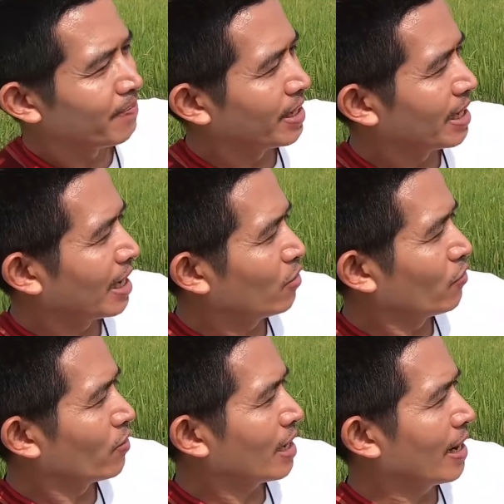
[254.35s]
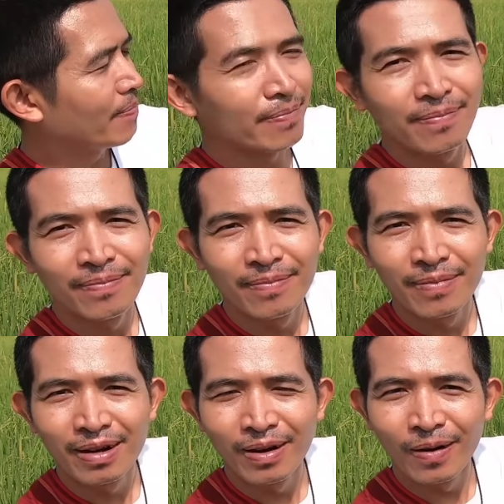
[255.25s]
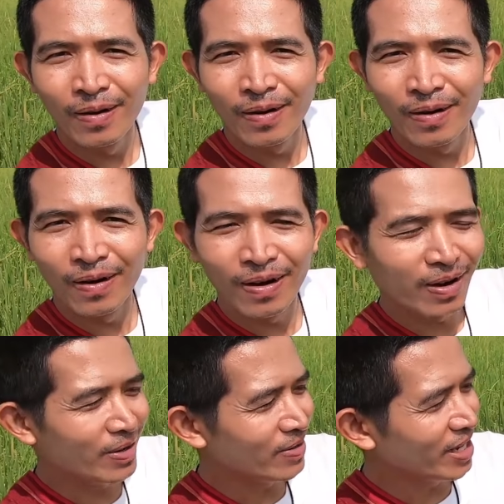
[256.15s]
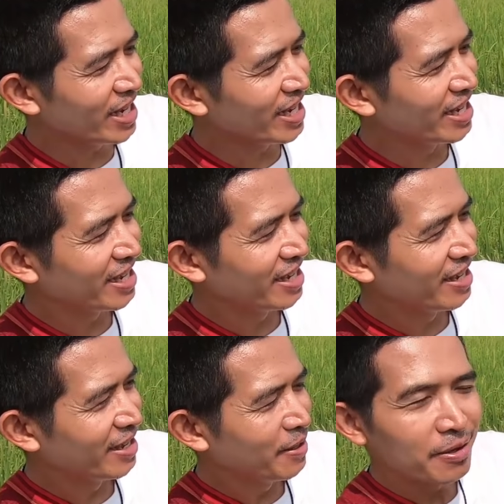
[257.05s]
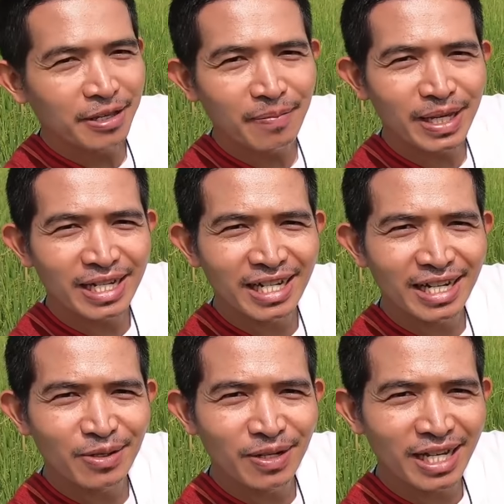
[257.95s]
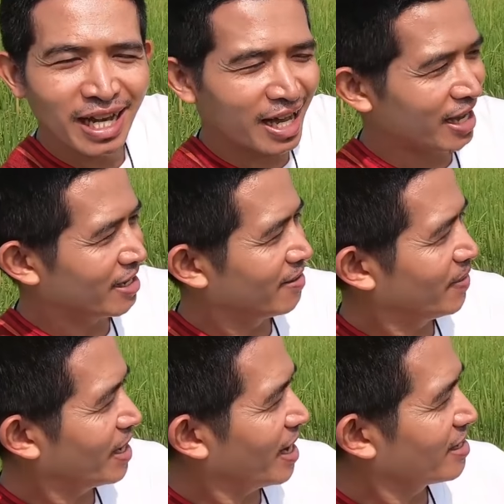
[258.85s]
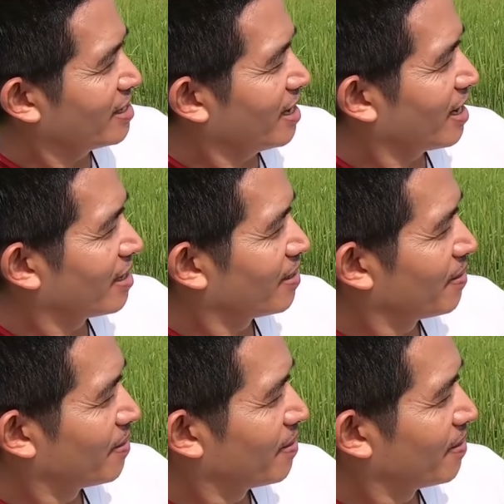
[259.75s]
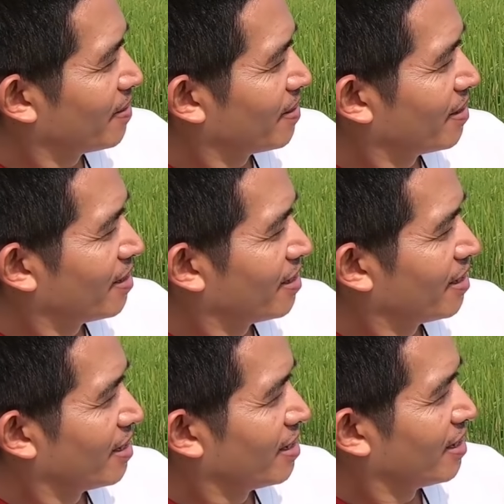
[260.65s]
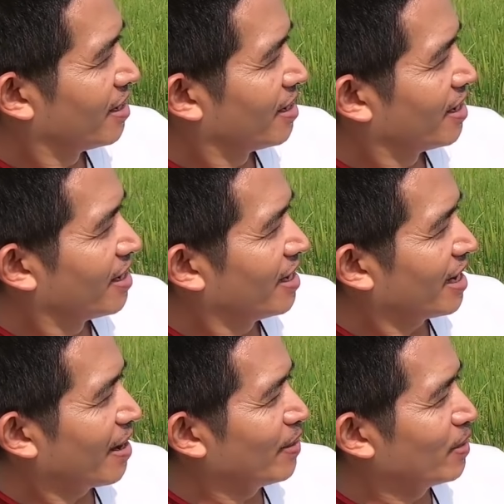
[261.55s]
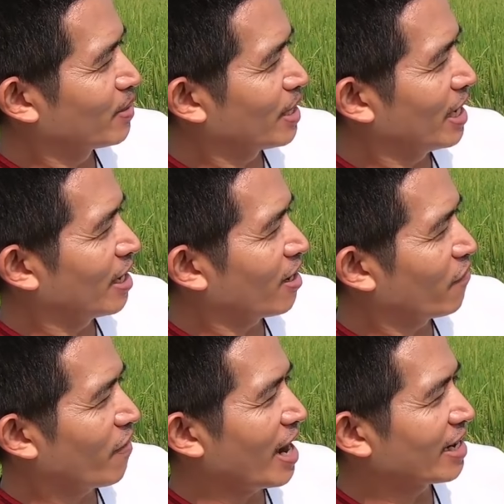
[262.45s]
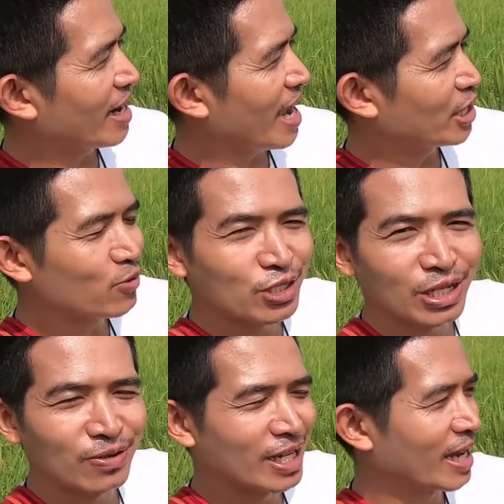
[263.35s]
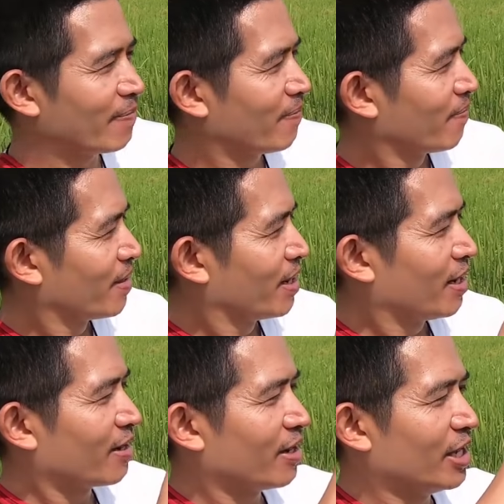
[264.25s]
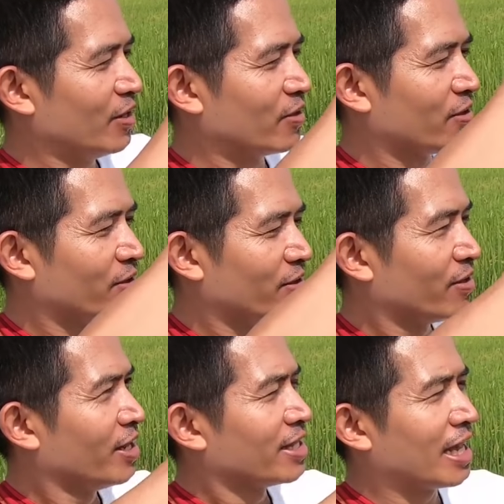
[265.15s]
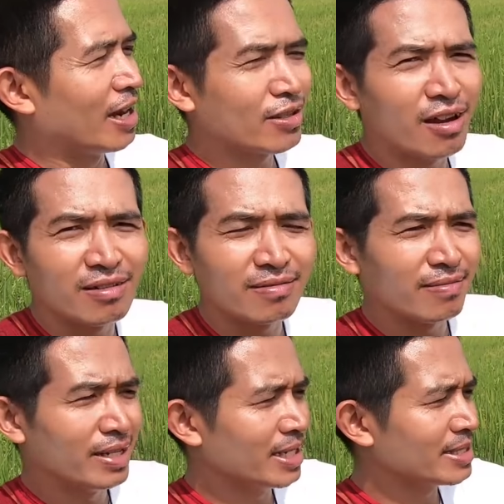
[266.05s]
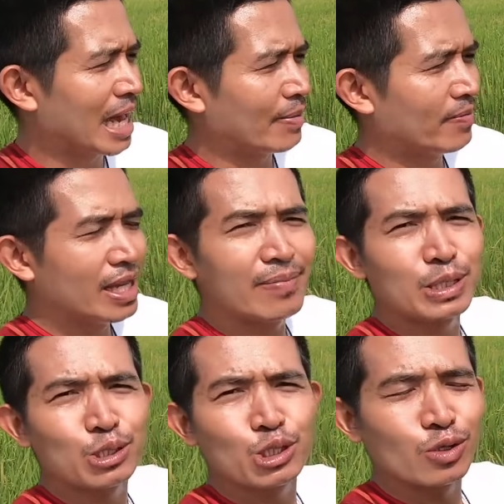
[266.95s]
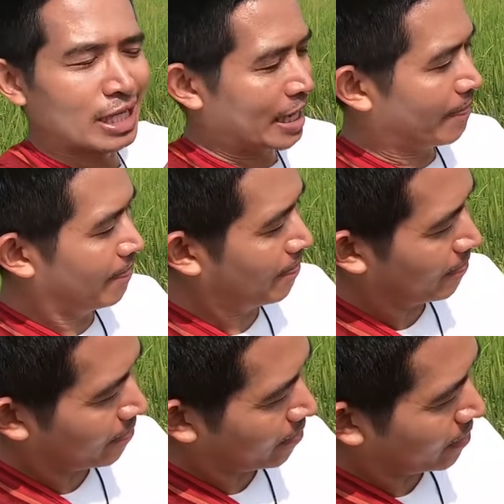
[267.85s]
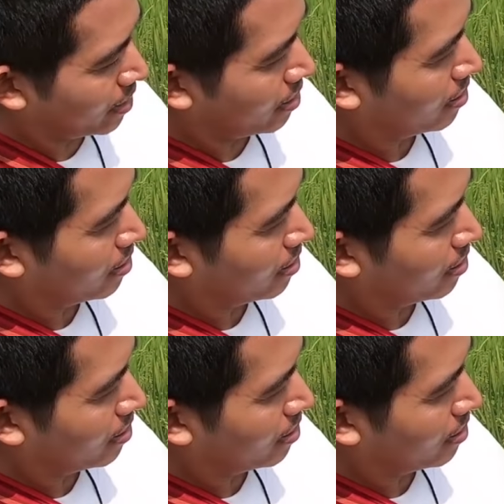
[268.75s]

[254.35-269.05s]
เปิดแล้วเวลคัมเตือนสติของเราได้ค่ะนะคะ ยังมีคลื่นอยู่เลยอ่ะไม่น่าเชื่อไม่ใช่ว่าใส่บาตรไปค่ะนี่ไงมีดนตรีแล้วก็ฟังได้ชิวๆนะครับ แล้วก็หิ้วแต่เราต้องดึงสายแบบนี้ให้มันสุดๆนะครับลงใน